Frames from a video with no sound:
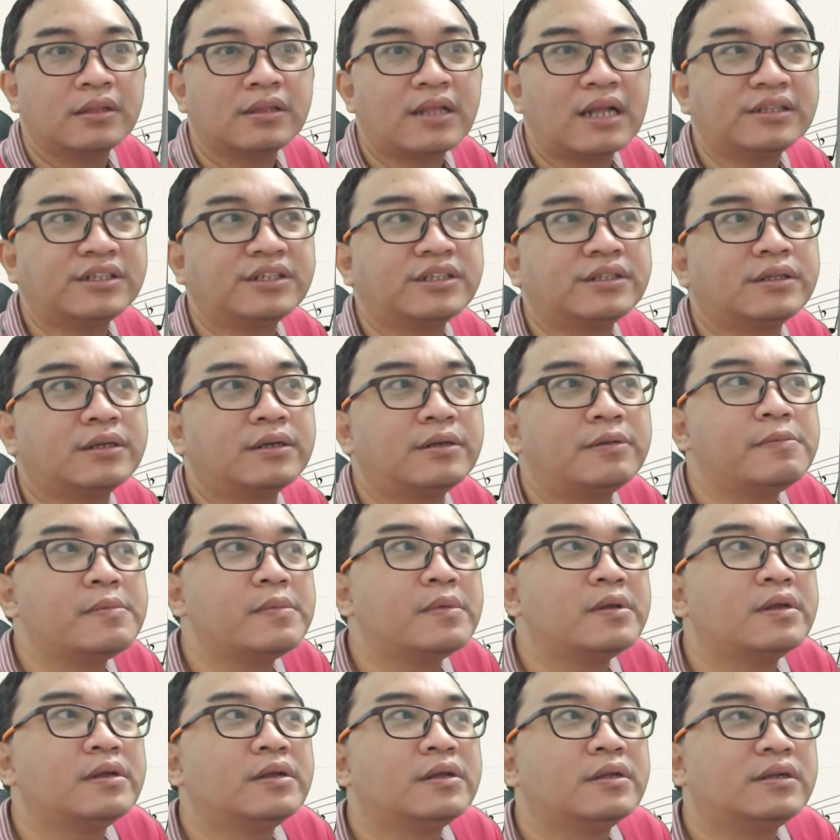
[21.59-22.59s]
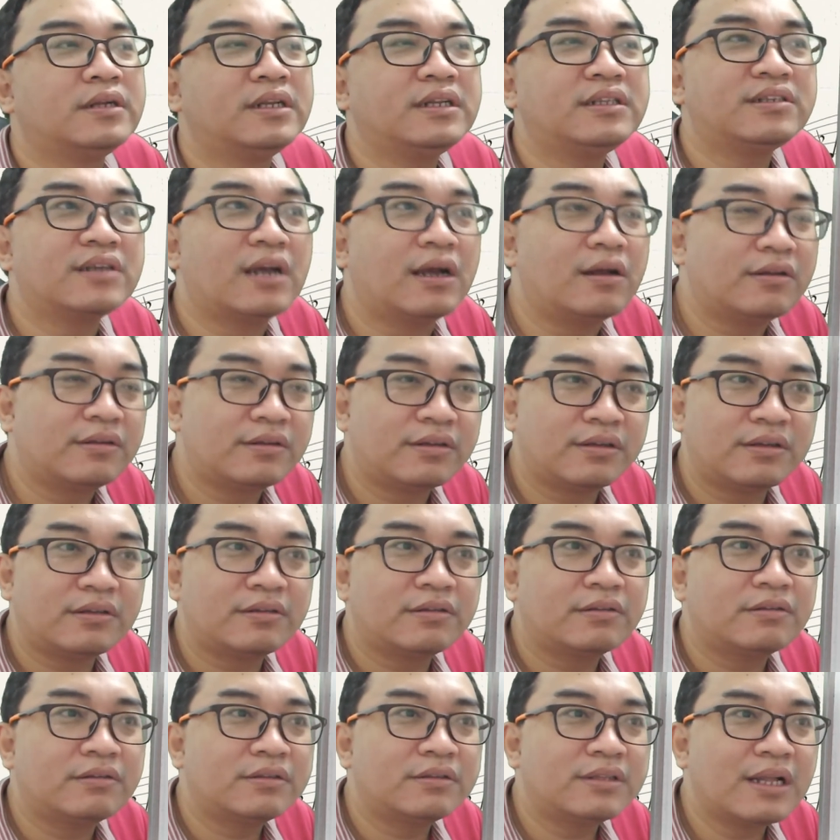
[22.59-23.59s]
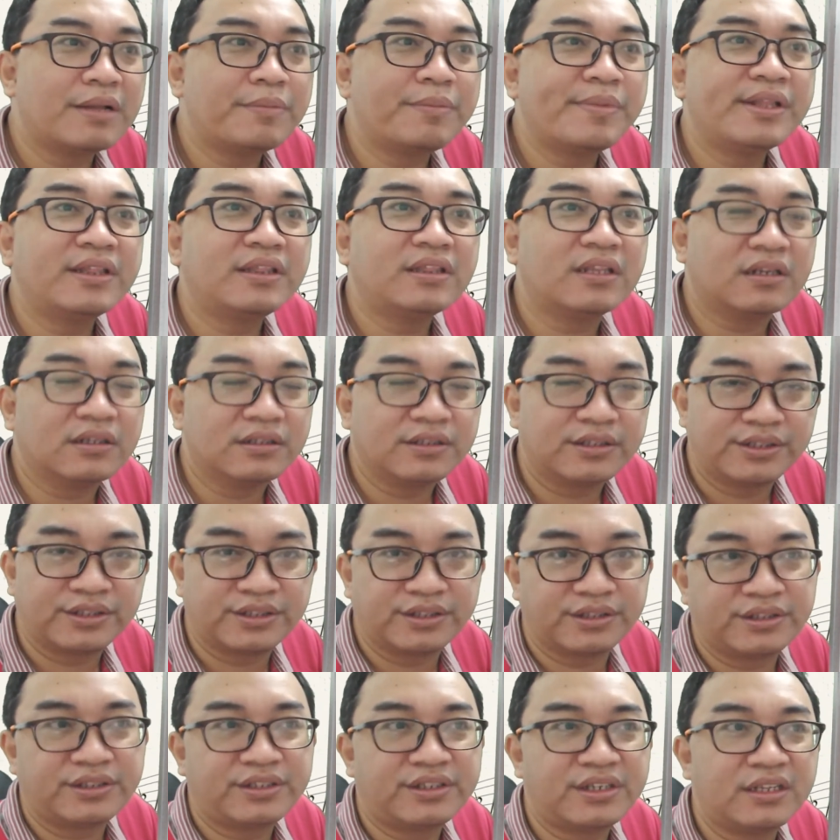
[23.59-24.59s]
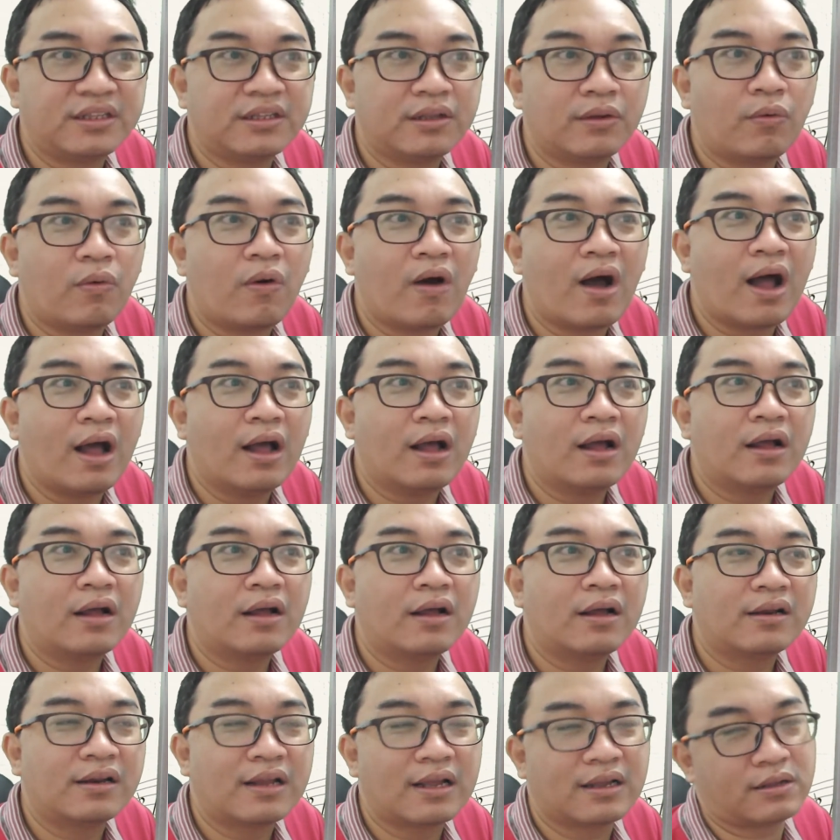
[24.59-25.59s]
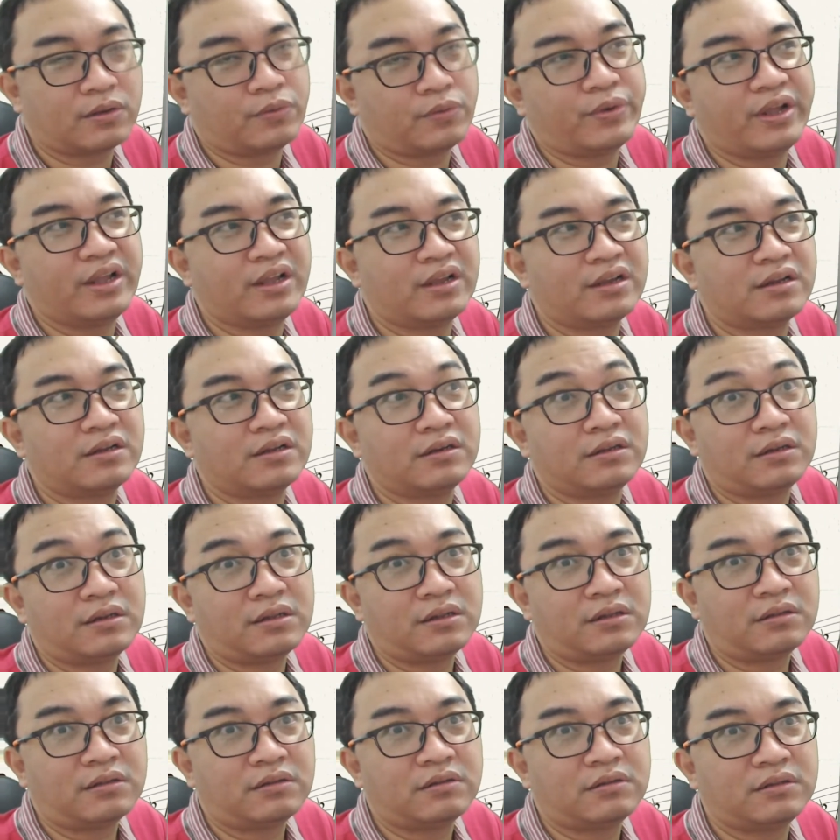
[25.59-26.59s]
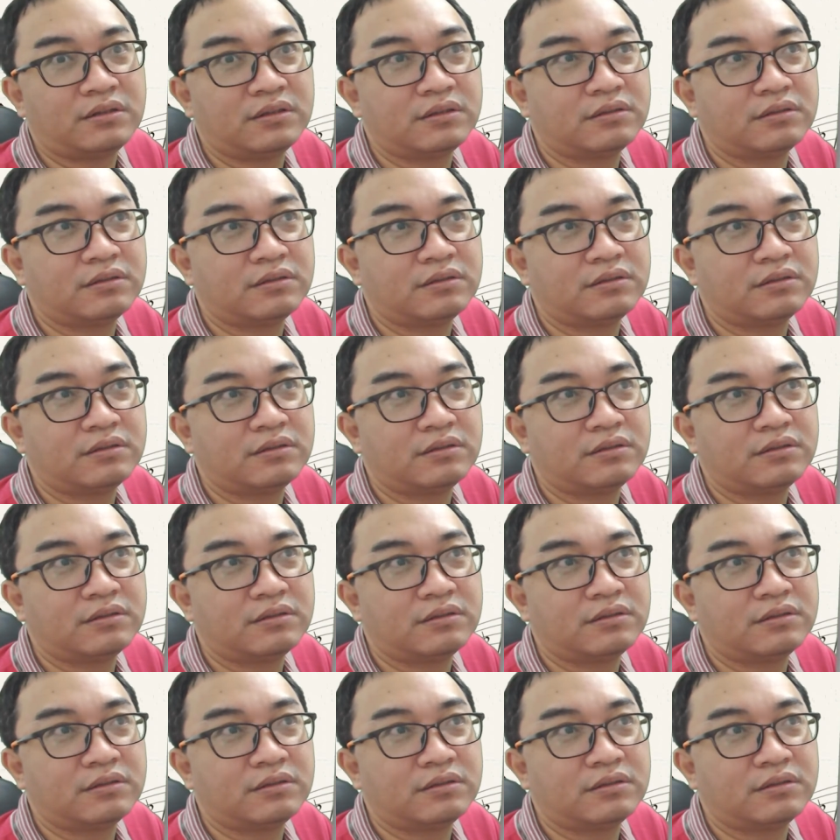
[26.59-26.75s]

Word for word: 但是呢，你只要在那边等时间的话，那各位可能呢，